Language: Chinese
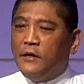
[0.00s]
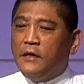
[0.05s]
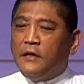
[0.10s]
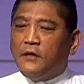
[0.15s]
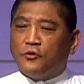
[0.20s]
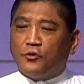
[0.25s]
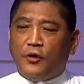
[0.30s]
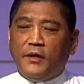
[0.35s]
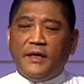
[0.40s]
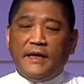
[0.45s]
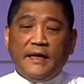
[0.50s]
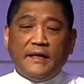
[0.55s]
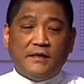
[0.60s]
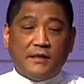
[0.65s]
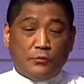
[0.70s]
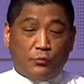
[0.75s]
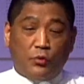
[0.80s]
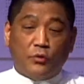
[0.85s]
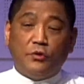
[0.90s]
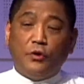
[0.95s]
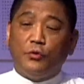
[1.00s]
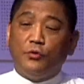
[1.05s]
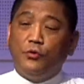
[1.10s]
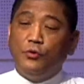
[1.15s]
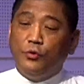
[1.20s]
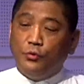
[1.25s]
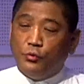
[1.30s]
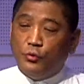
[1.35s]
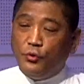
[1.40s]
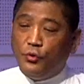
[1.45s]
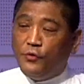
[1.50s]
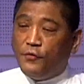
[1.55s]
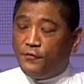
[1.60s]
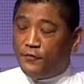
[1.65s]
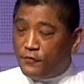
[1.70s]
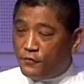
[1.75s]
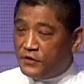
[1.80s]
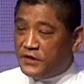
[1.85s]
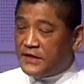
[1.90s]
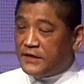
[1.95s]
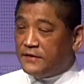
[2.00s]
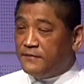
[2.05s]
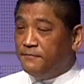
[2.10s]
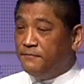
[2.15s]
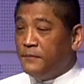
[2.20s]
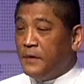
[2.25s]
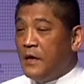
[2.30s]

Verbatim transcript: 所以那一次我就入狱服刑。